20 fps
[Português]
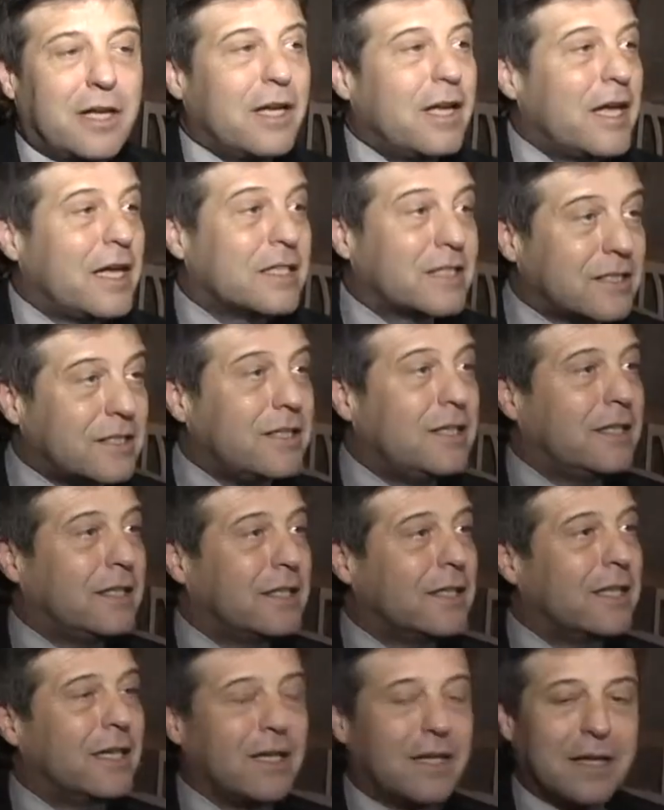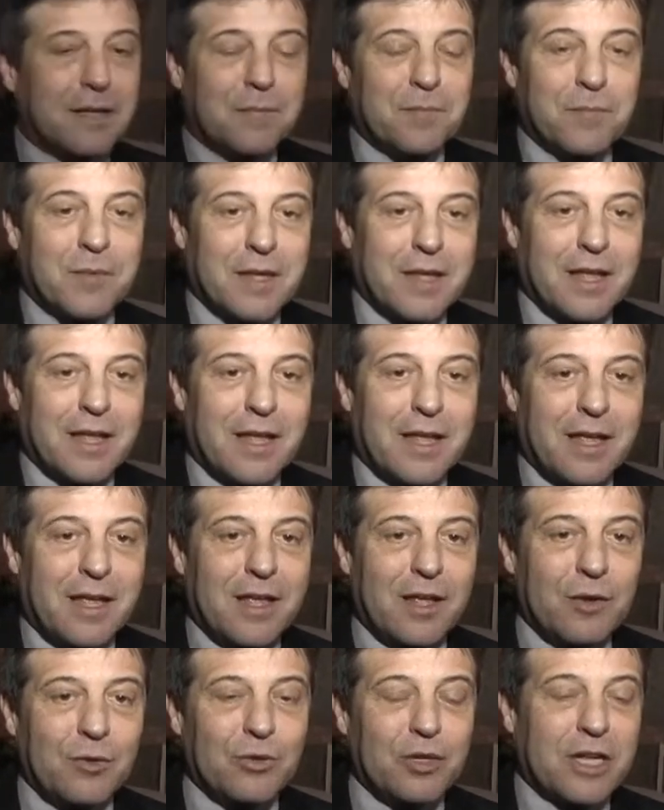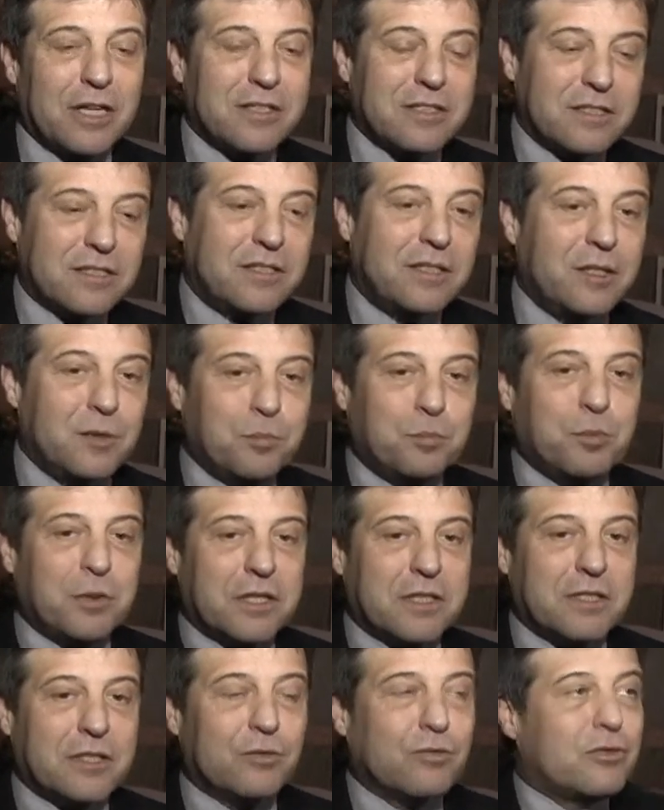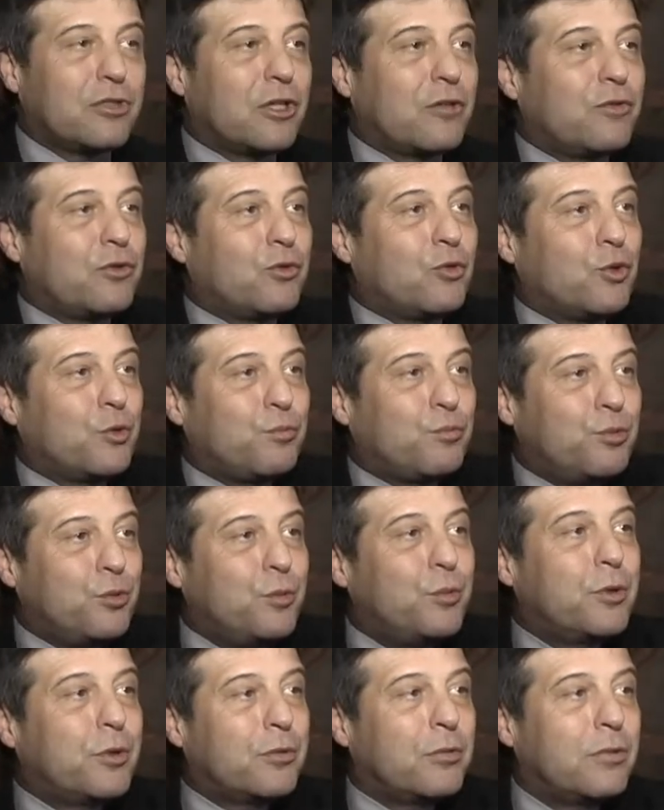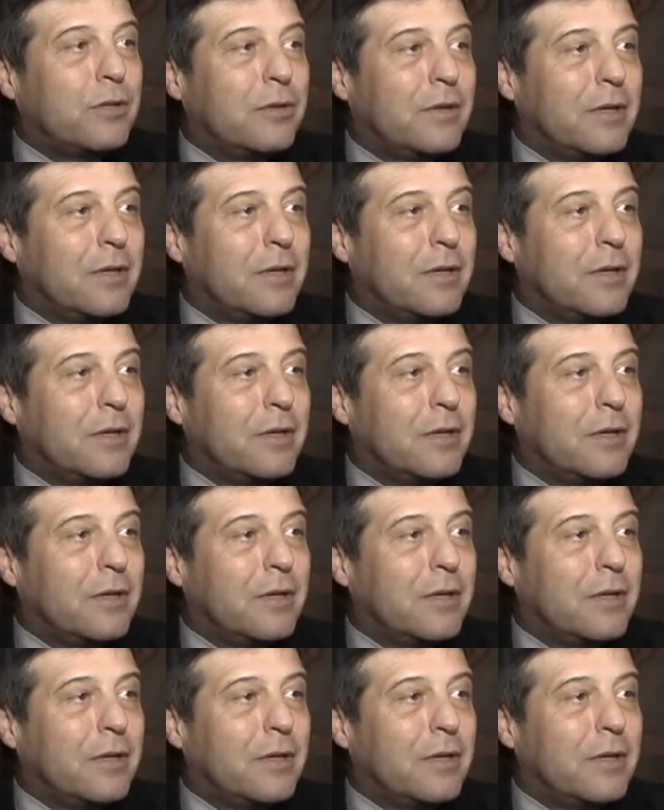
é assim, né? Eu nasci para ser um servidor público.